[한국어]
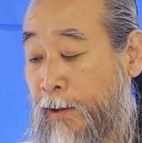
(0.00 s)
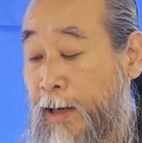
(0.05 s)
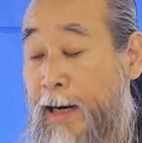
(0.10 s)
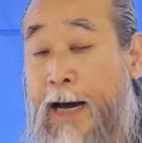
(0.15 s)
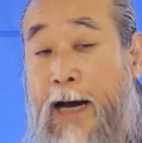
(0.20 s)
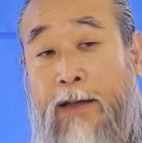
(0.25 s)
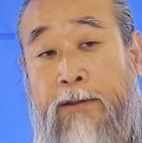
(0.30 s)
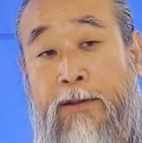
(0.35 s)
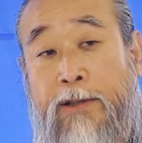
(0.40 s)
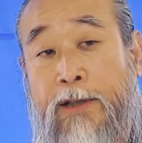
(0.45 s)

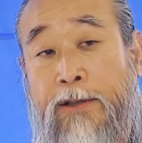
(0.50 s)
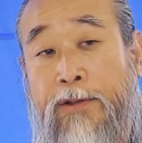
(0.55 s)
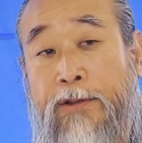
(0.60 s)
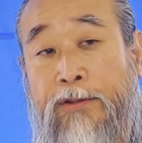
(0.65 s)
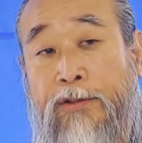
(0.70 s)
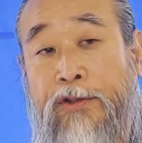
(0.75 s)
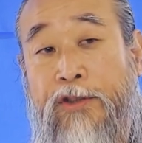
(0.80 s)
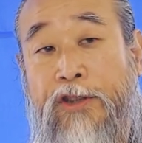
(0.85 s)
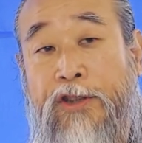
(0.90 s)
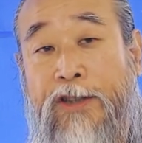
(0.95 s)
하늘에서
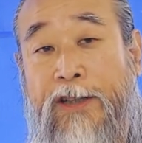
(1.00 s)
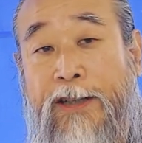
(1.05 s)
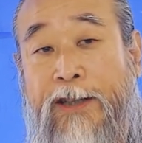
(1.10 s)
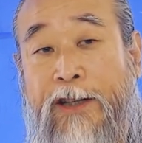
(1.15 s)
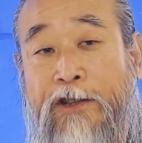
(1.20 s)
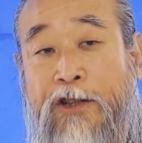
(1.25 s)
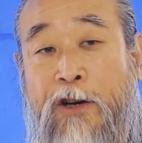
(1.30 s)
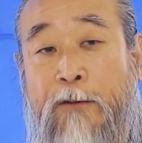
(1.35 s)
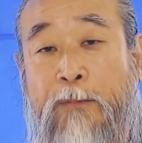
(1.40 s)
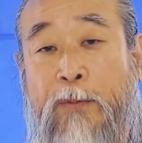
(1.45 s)

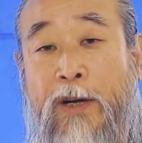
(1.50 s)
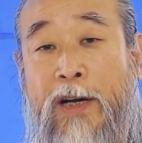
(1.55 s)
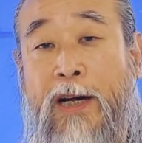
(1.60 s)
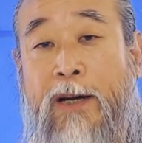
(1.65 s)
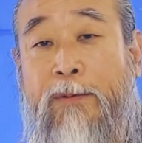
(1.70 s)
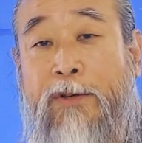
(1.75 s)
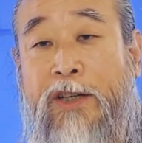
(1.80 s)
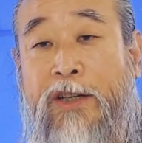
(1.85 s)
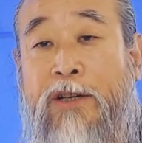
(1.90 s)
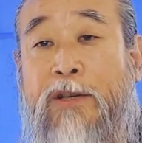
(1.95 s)
너희들한테
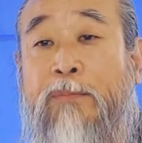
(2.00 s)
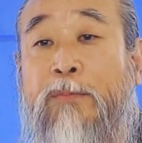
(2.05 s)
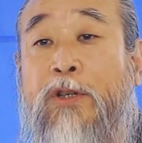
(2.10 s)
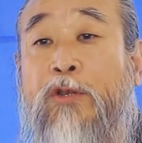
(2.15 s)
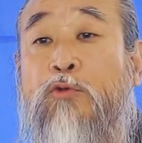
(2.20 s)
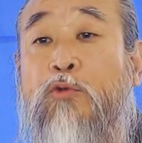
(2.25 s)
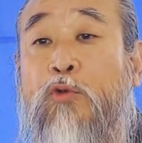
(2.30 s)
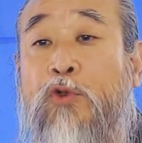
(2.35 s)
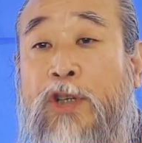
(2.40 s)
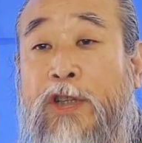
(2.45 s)
특별한
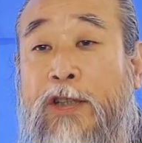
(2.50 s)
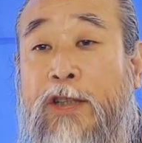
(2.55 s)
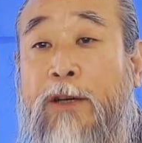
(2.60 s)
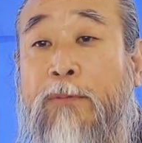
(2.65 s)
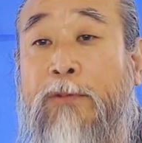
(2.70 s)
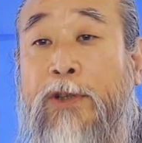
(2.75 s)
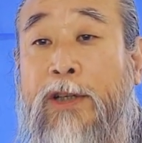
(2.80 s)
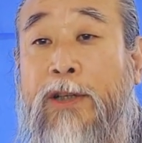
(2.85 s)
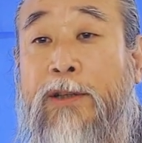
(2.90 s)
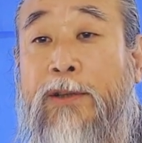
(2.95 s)
힘을 줬기
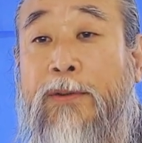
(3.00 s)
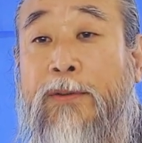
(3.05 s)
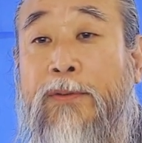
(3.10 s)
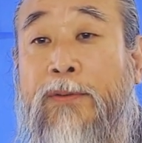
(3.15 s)
때문에.